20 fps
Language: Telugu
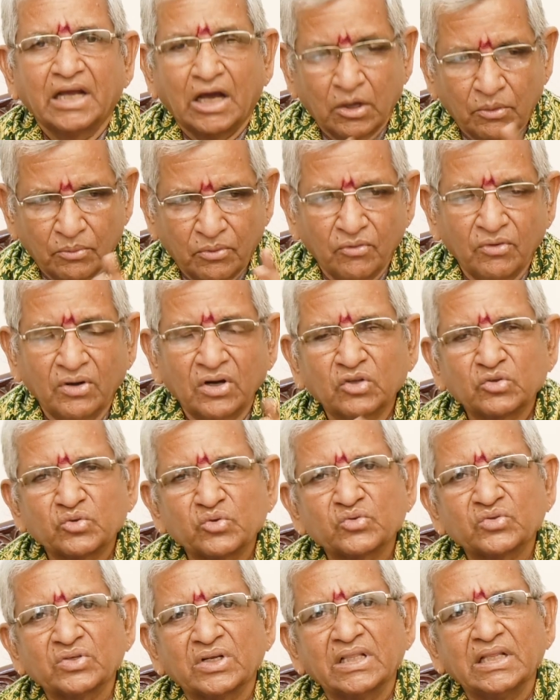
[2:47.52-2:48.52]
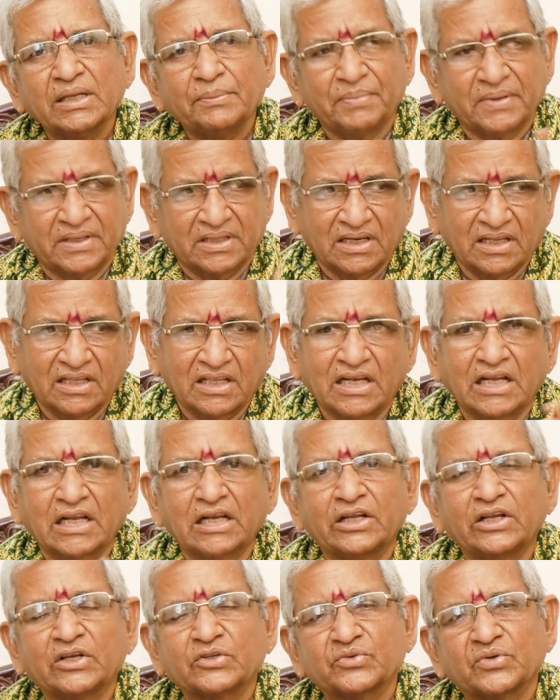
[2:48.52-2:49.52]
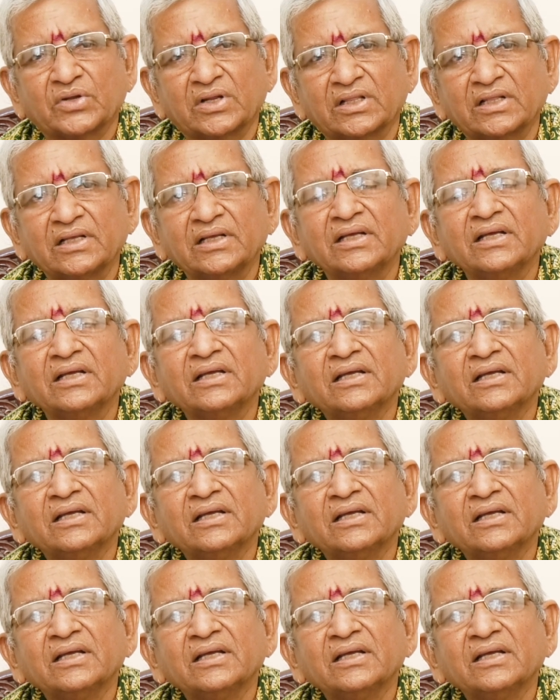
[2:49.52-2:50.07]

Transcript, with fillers: అనుభవంలో చూస్తున్నది పెద్దల ద్వారా నేర్చుకున్నది